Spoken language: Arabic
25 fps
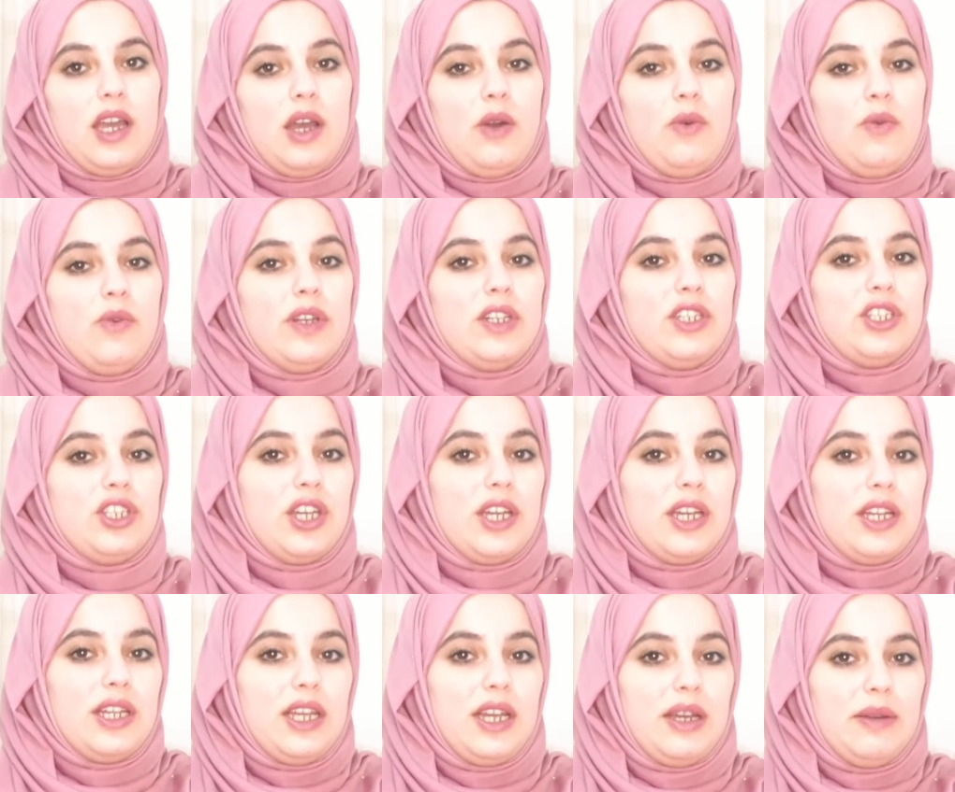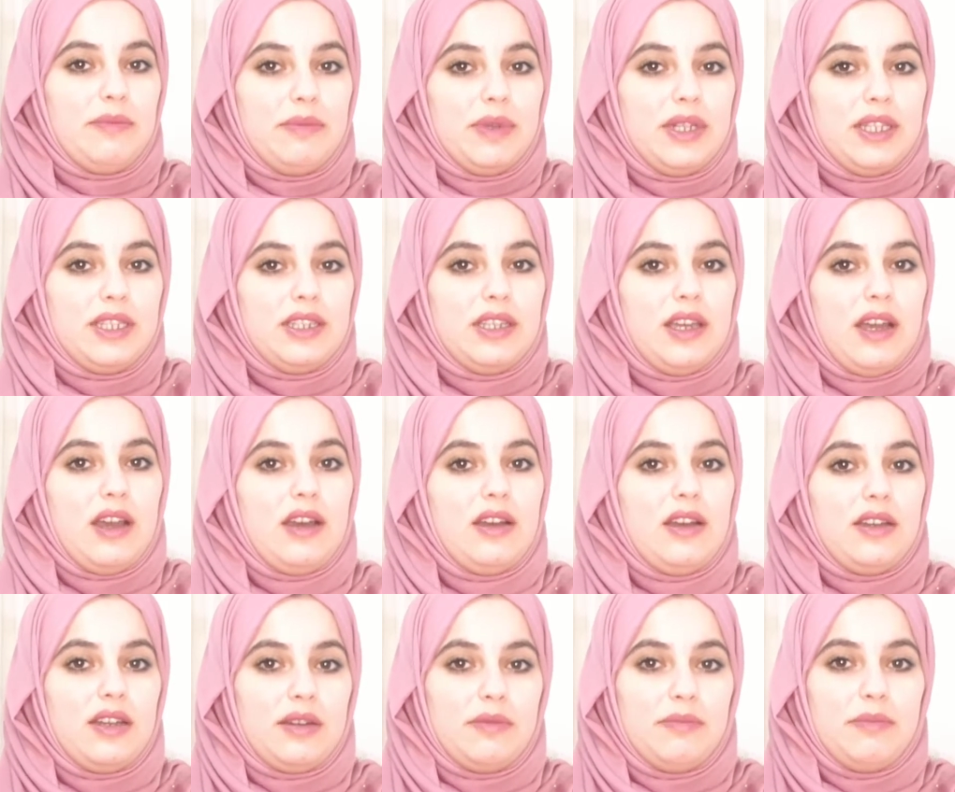اول شغله
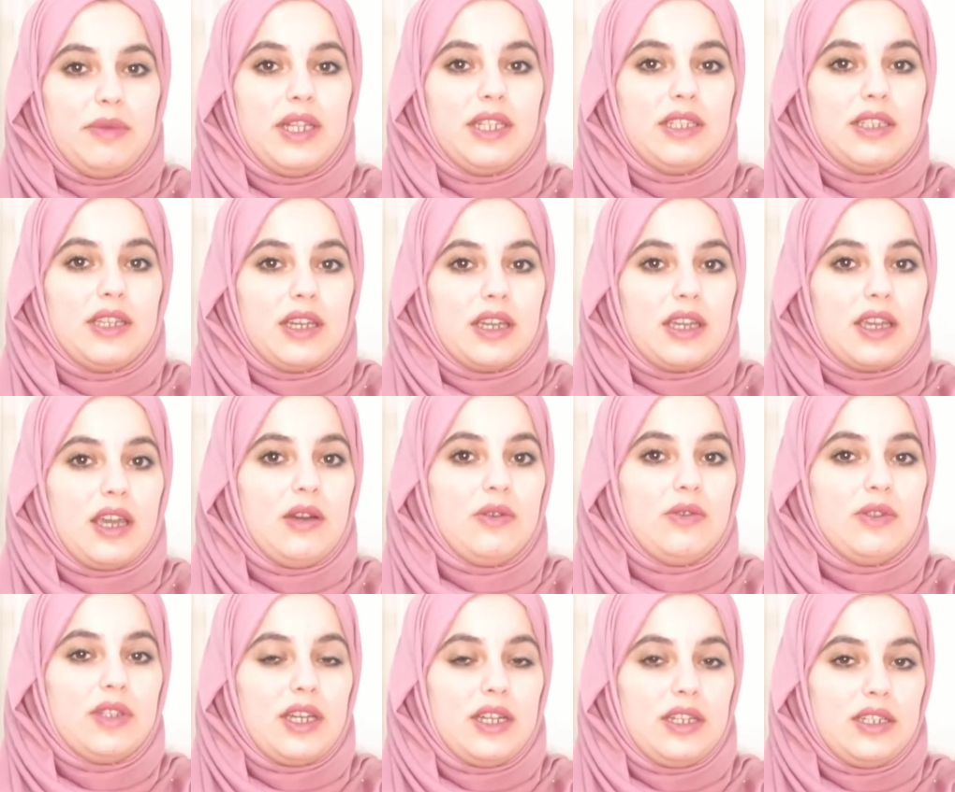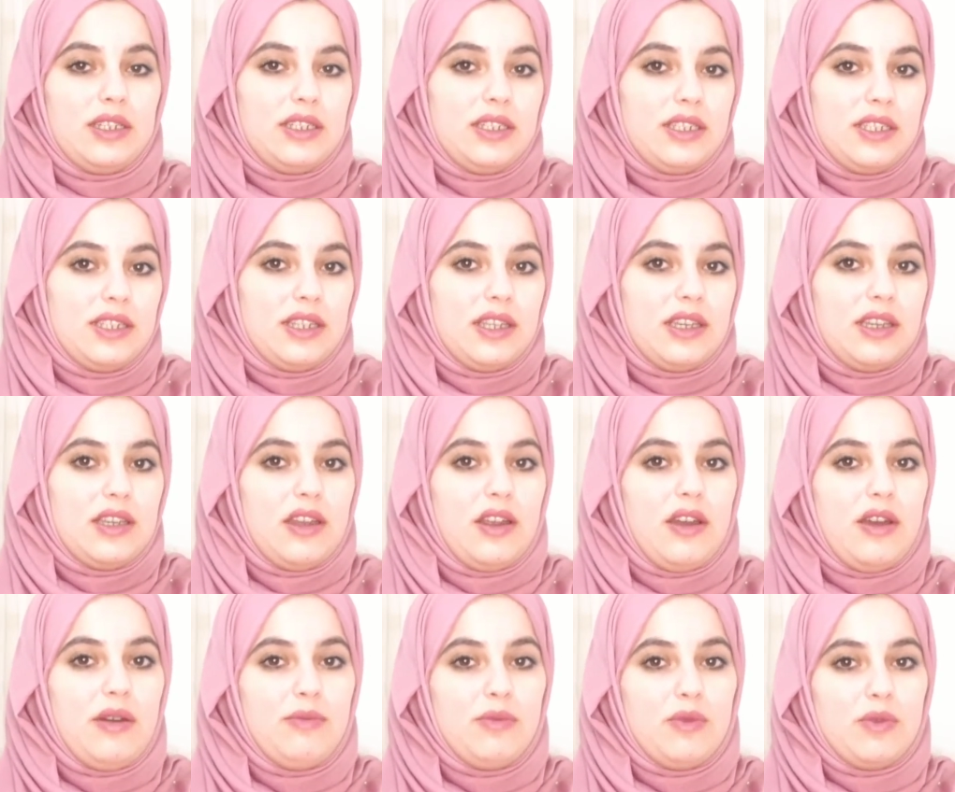عملتها عملت اكاونت على
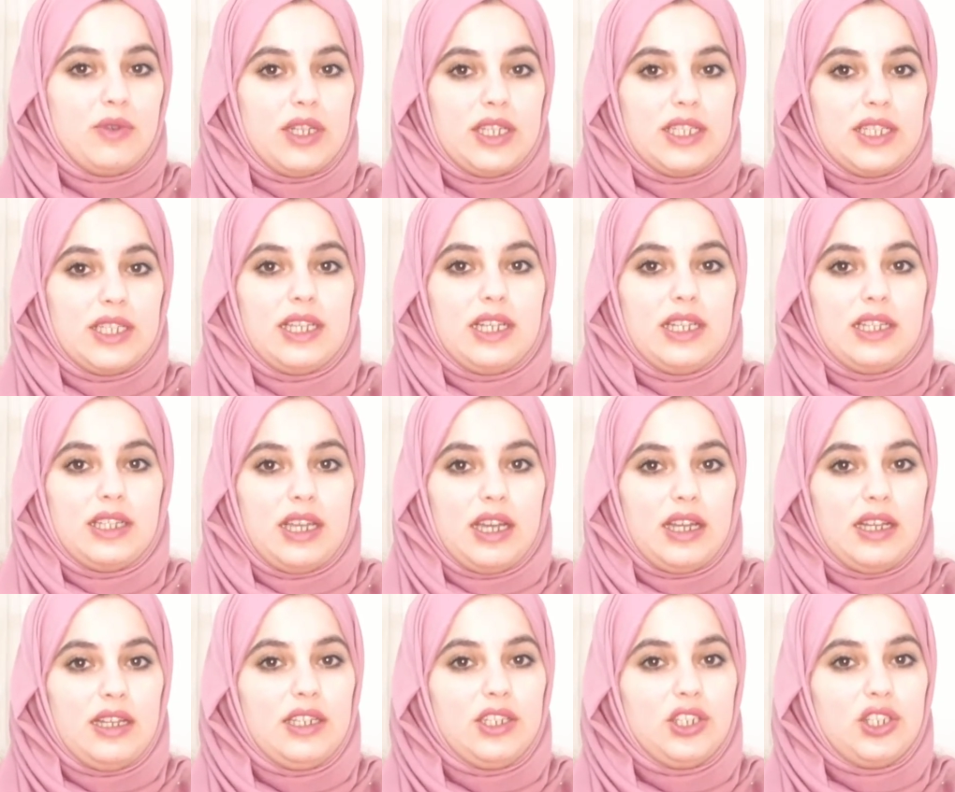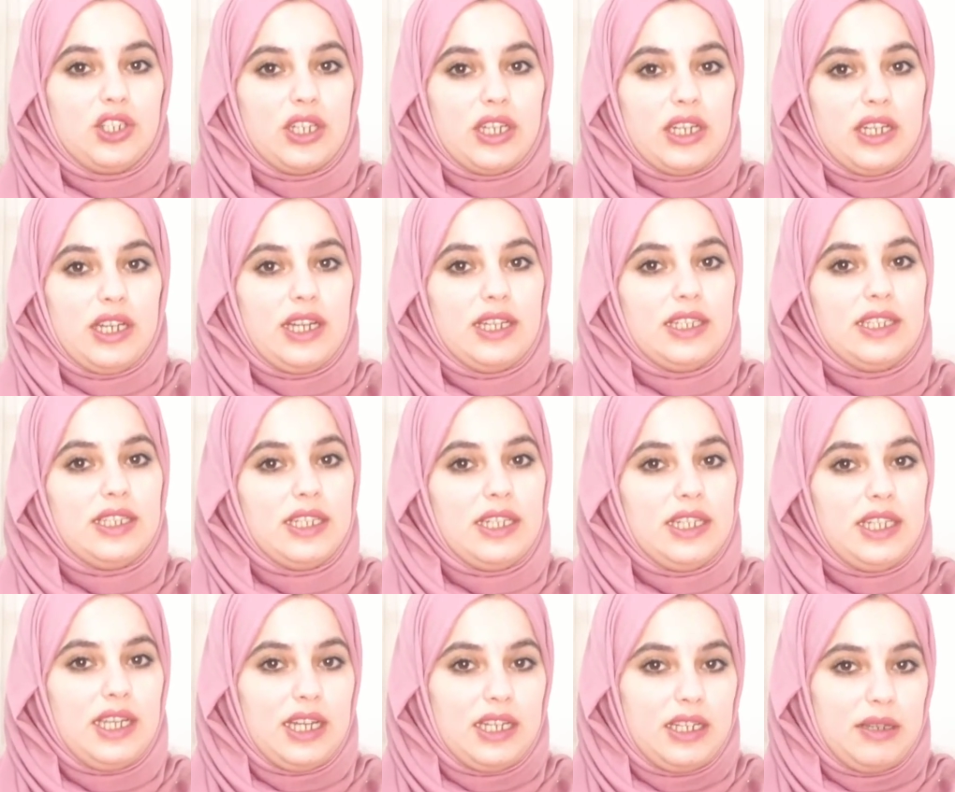الانستغرام ونزلت عليه الشغلات
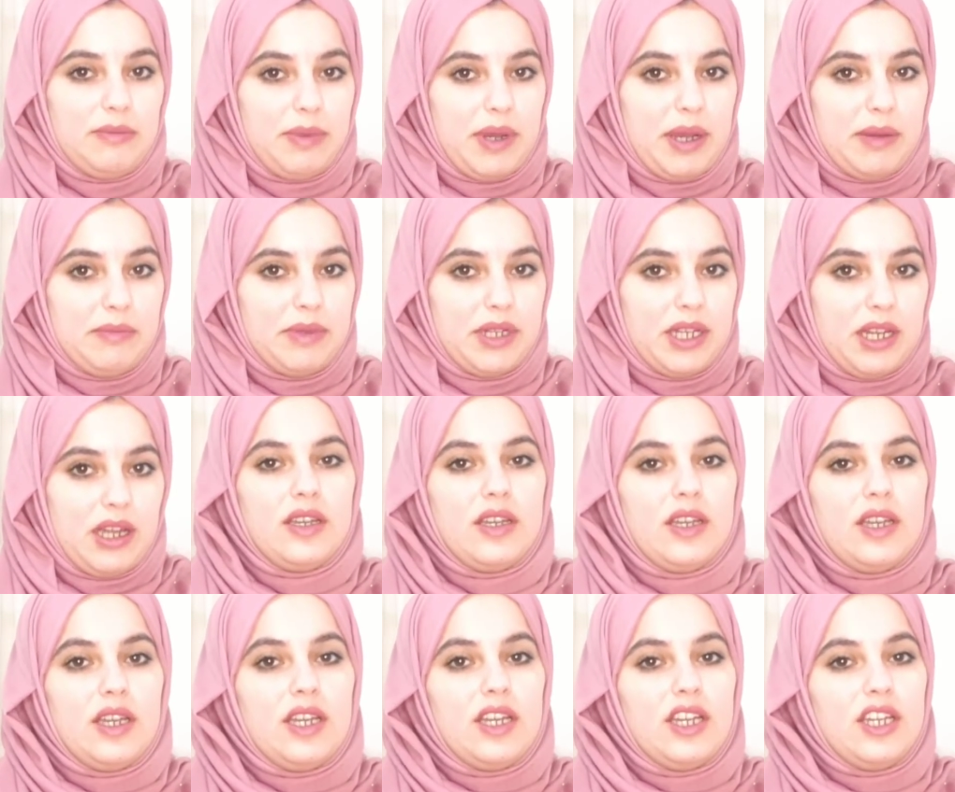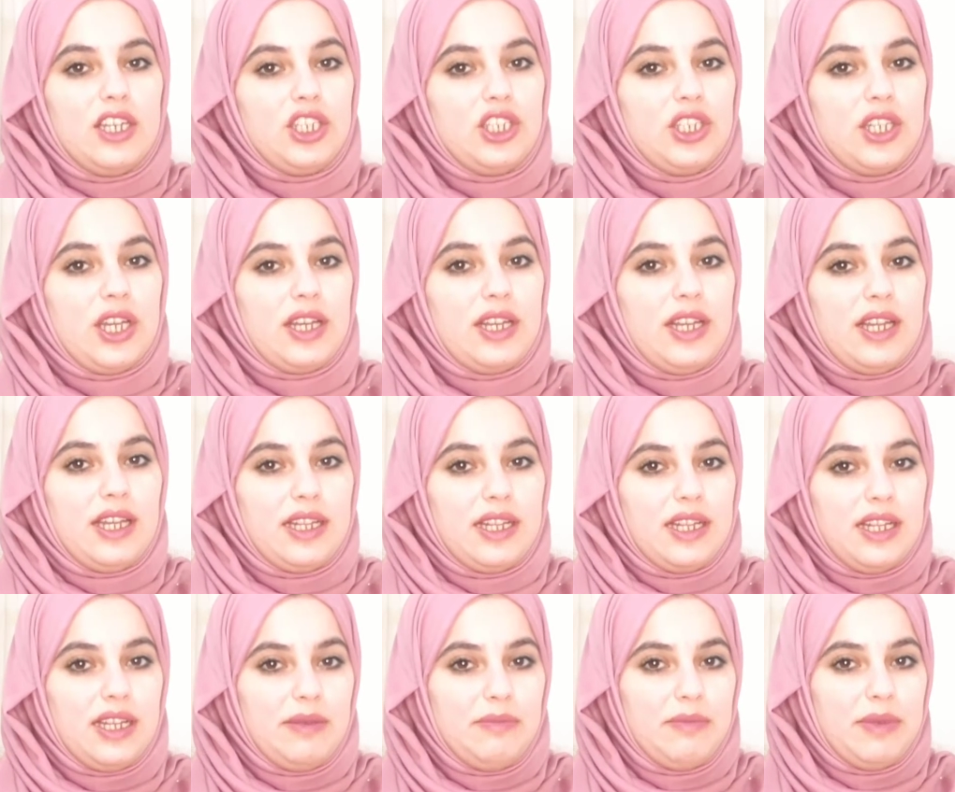اللي انا بعملها
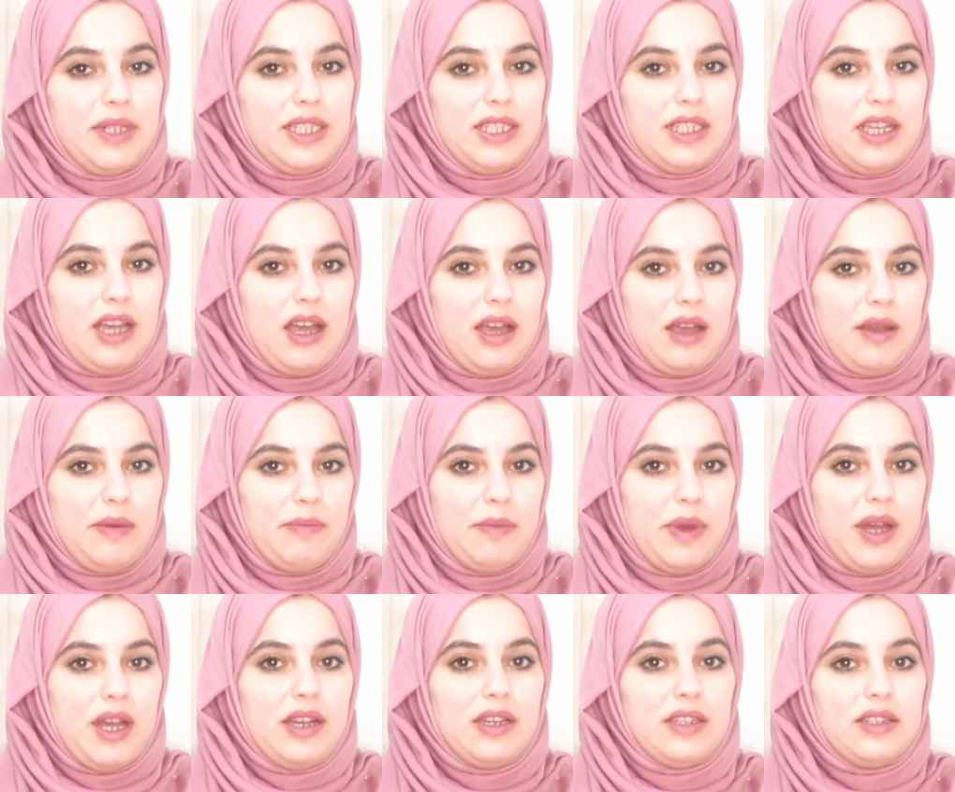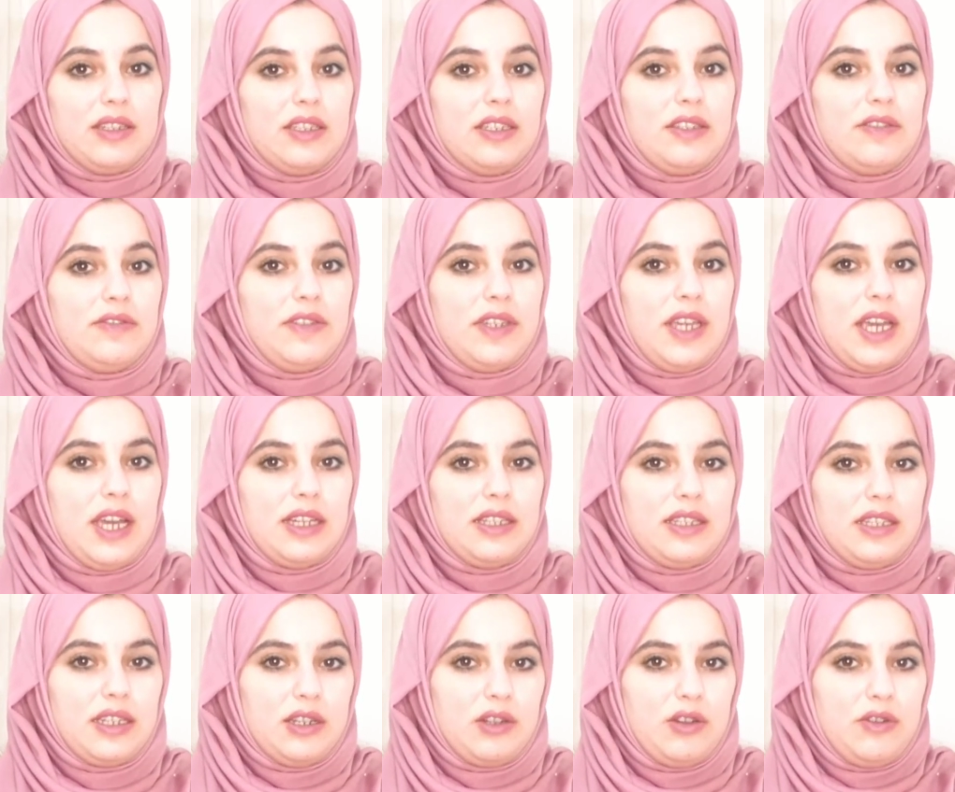الشغلات اللي عملتها ما حطيت فيها
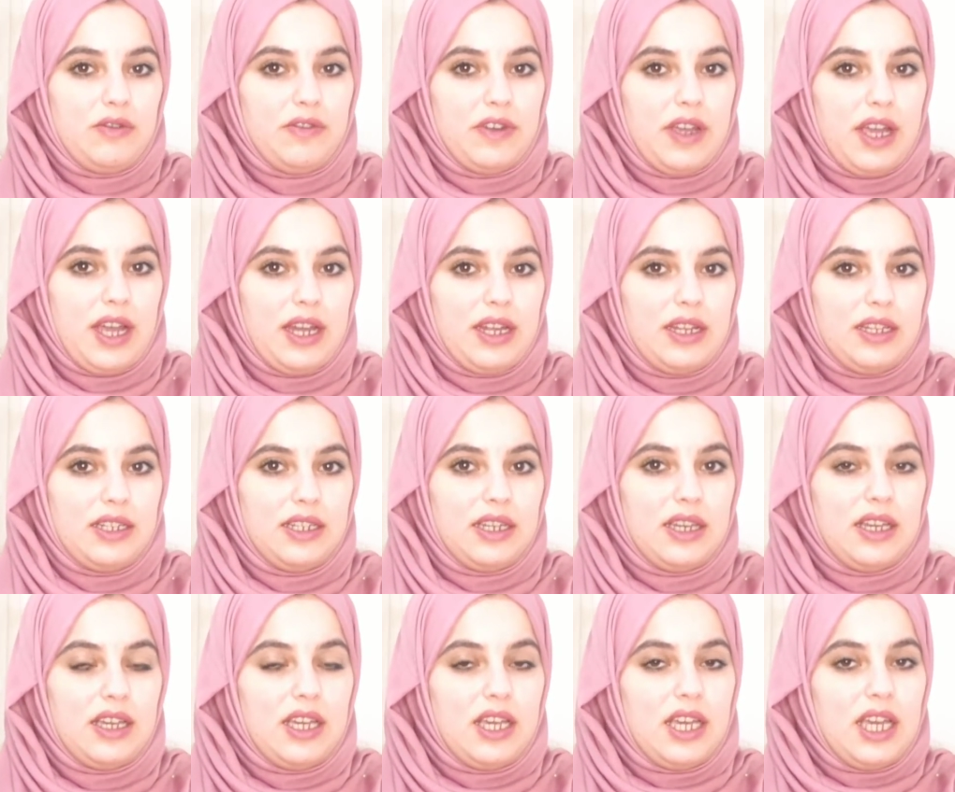تكلفه عاليه